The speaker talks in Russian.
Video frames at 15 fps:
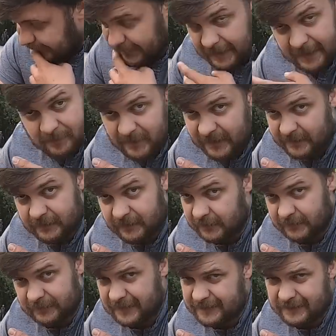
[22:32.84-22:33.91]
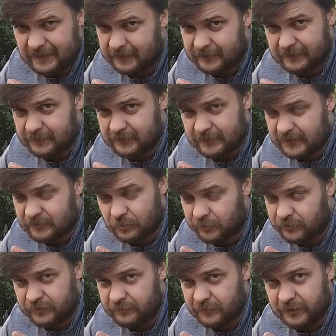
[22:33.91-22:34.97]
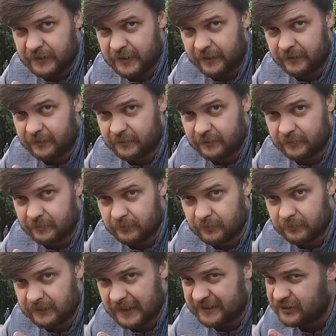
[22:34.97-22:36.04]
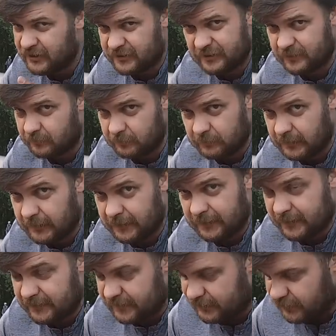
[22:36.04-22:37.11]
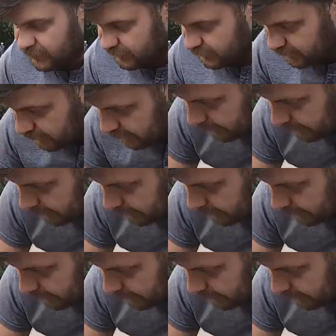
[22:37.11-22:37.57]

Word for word: Хотя, опять-таки, этот косяк на скорость не влияет. Так чисто эстетически.